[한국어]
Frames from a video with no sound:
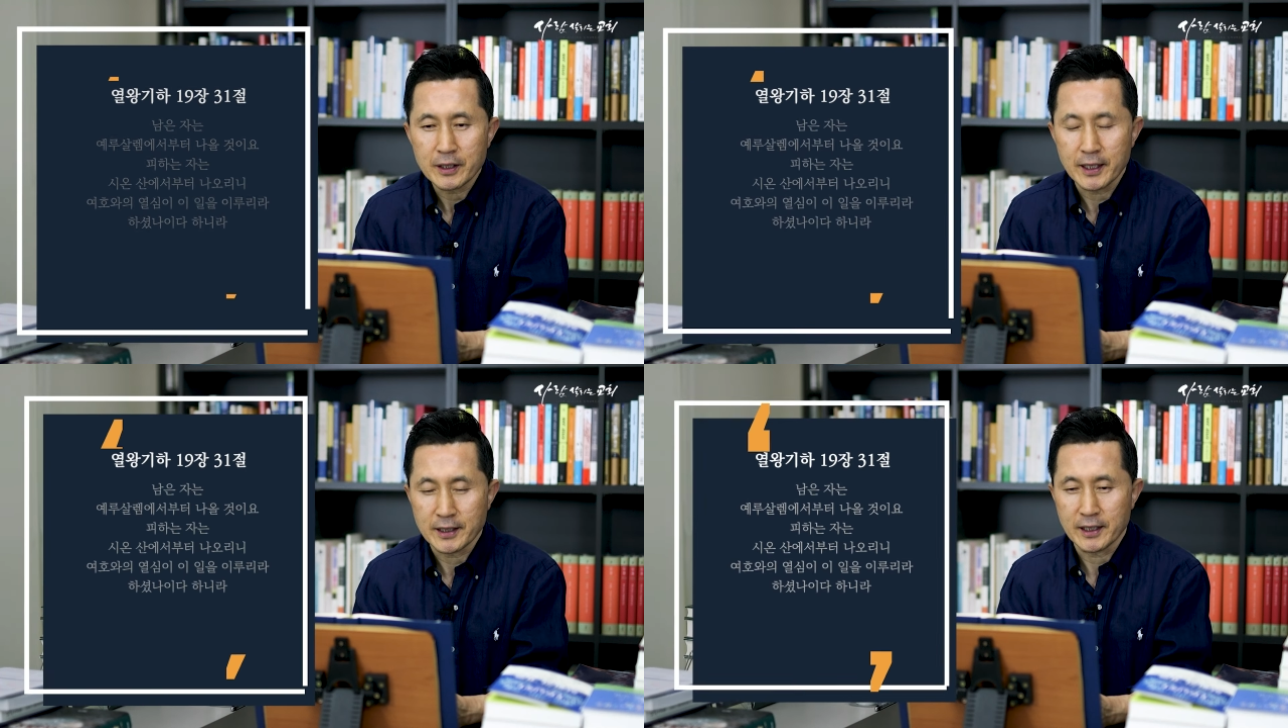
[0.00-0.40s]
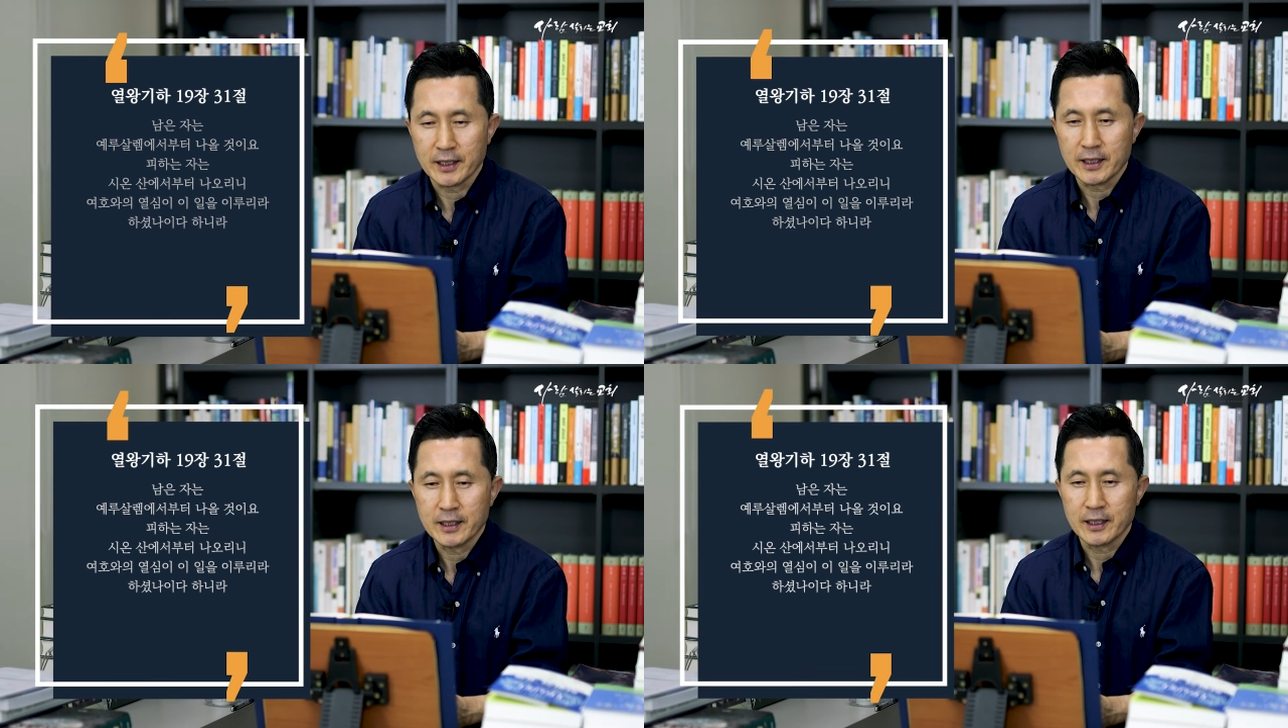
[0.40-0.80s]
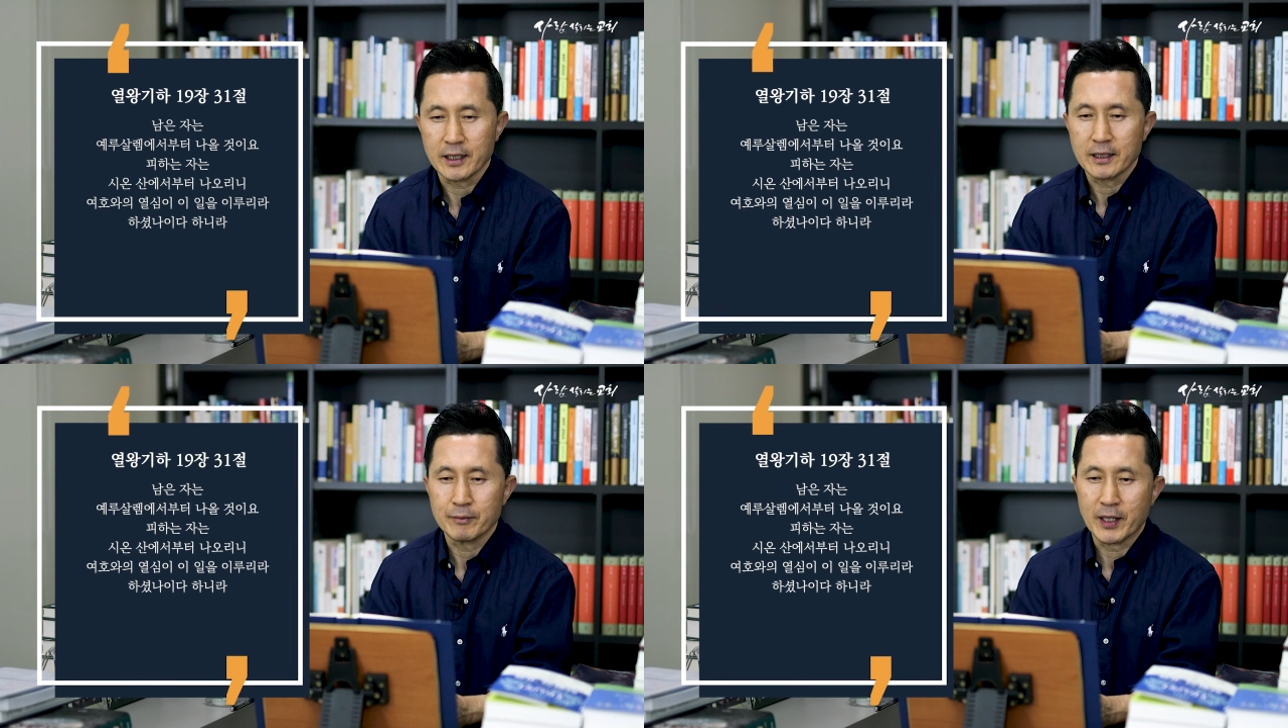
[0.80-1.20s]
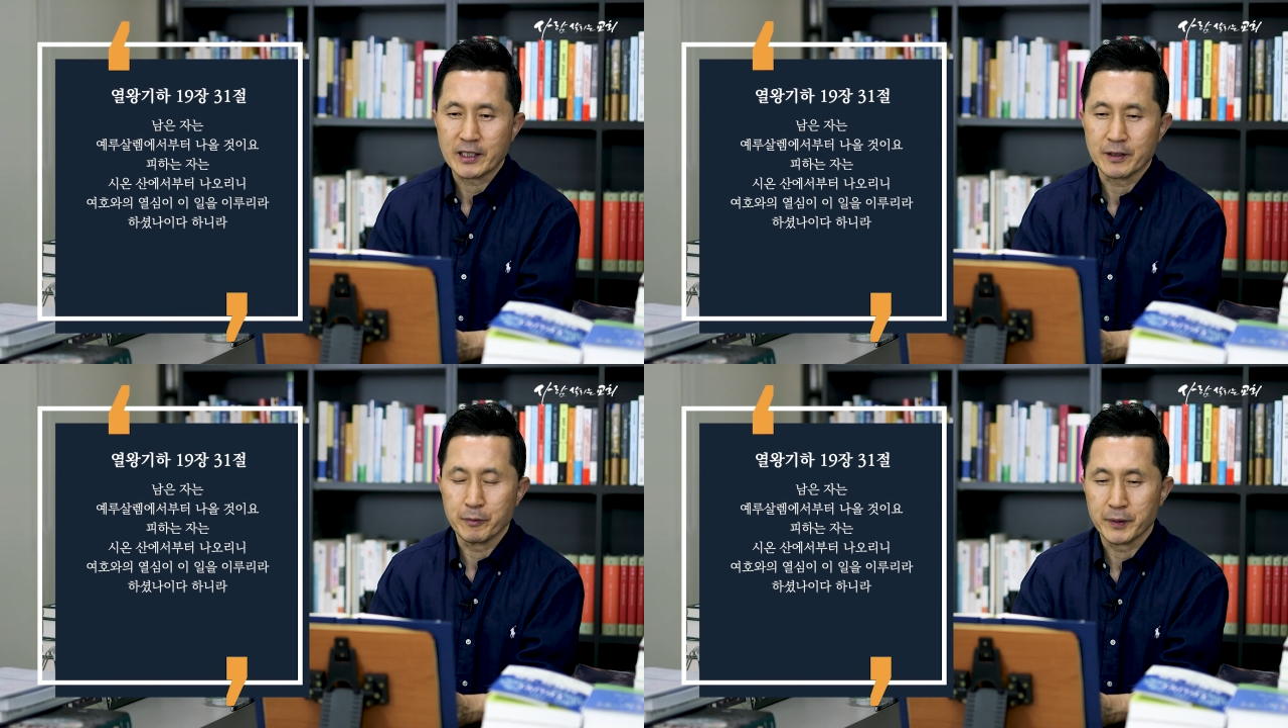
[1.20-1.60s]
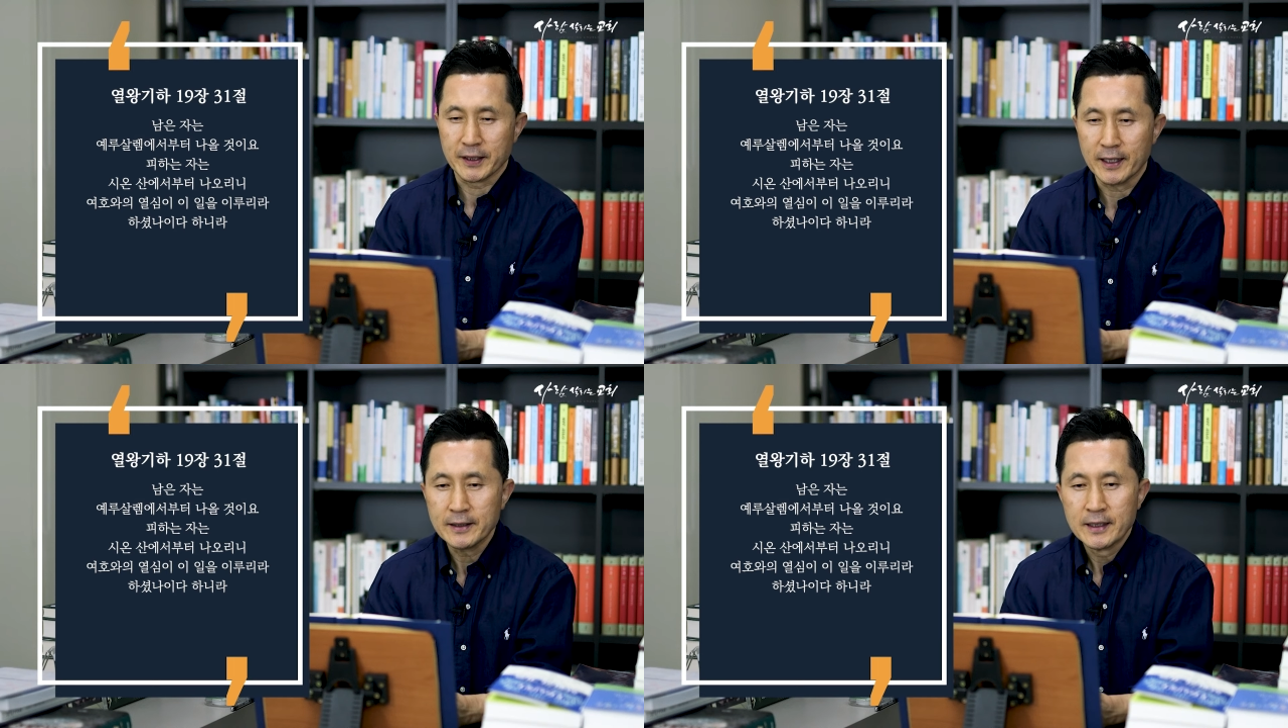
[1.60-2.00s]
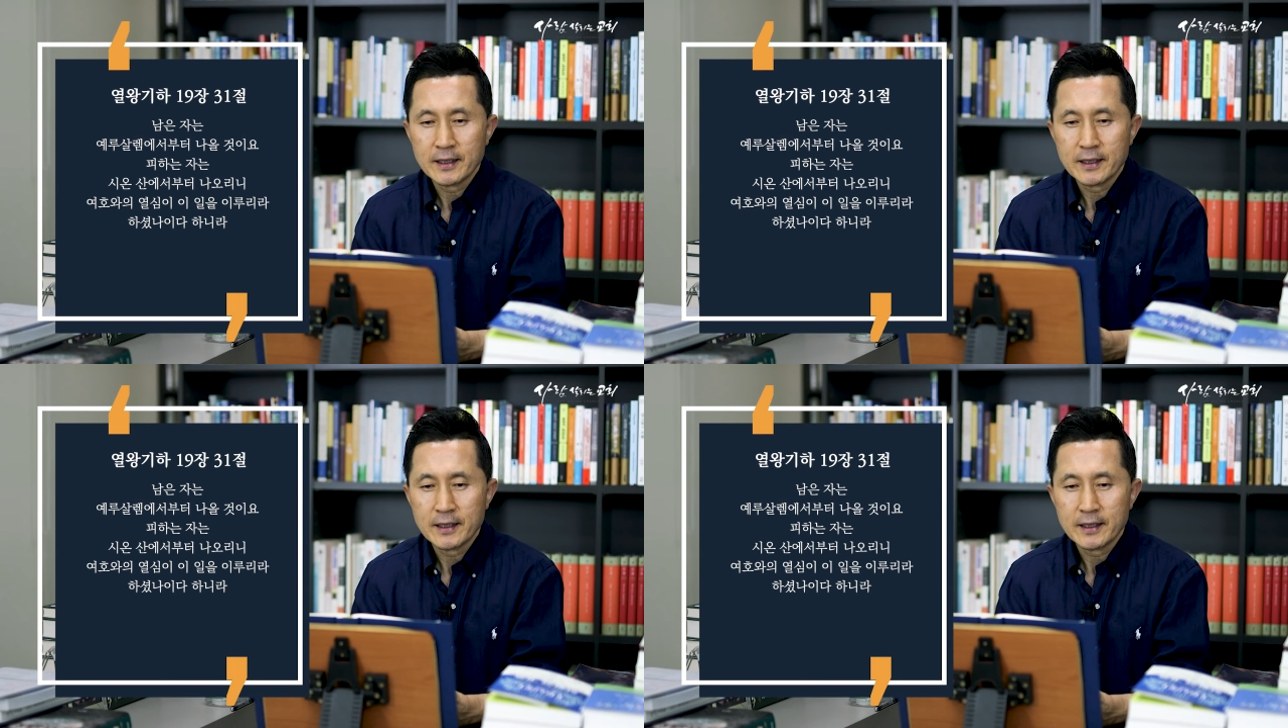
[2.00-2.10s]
37절까지 말씀입니다